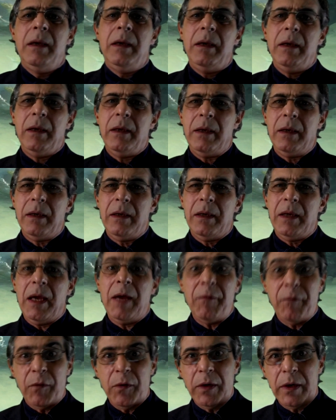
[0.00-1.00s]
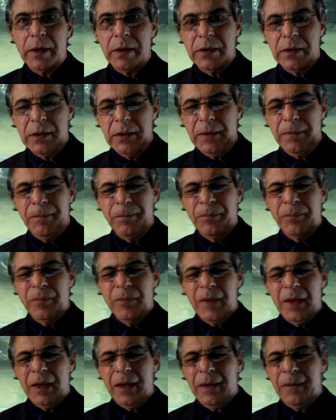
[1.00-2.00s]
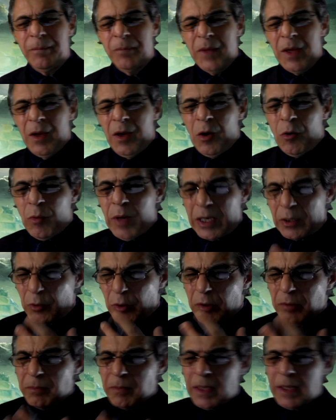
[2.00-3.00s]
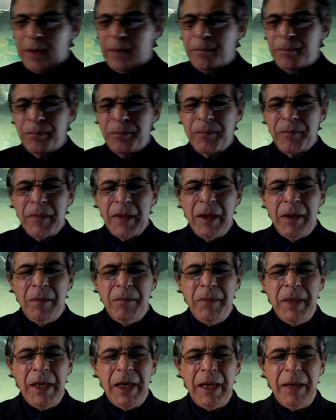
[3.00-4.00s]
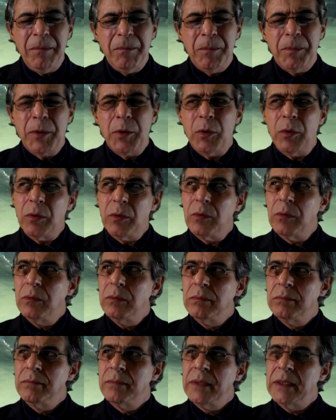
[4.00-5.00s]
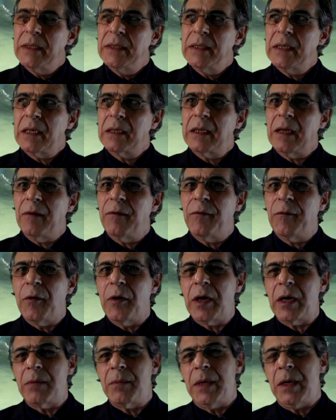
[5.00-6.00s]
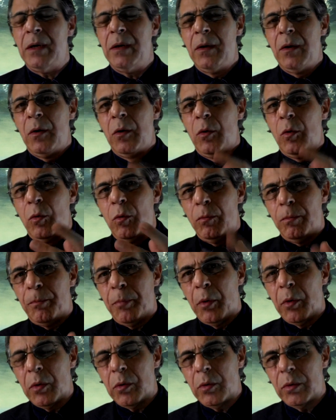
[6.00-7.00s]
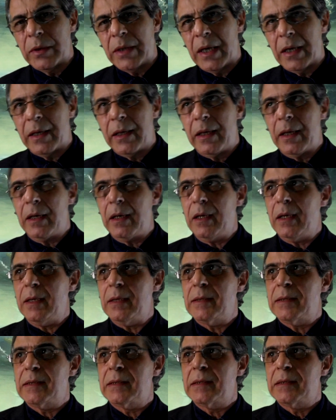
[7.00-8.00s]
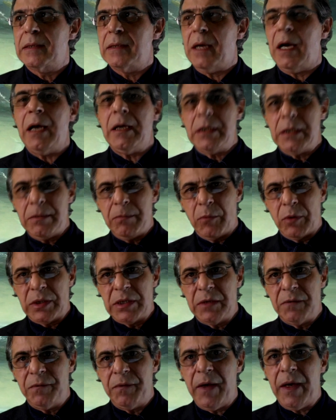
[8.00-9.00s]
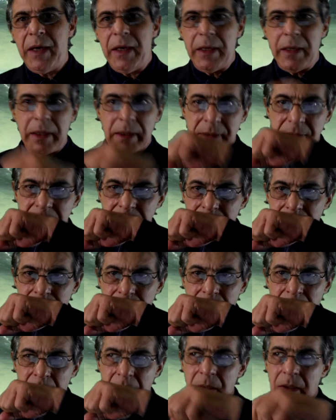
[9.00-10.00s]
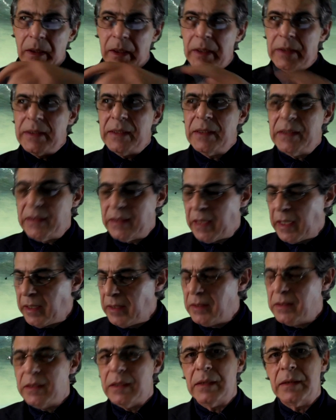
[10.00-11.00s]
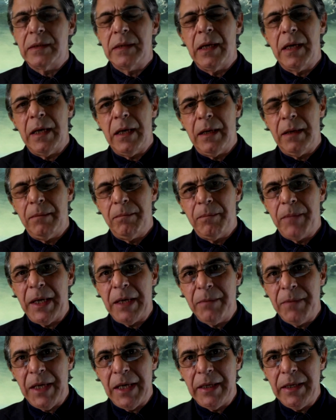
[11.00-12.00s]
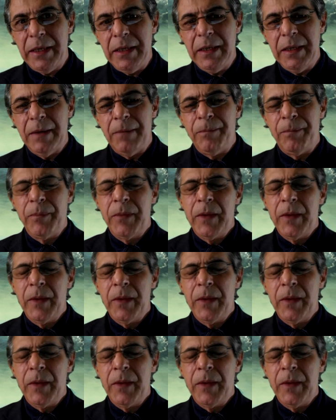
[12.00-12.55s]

é, é forte. Né? O aroma me lembrou, de certa forma, um pouco daquelas atmosferas existentes na barbearia,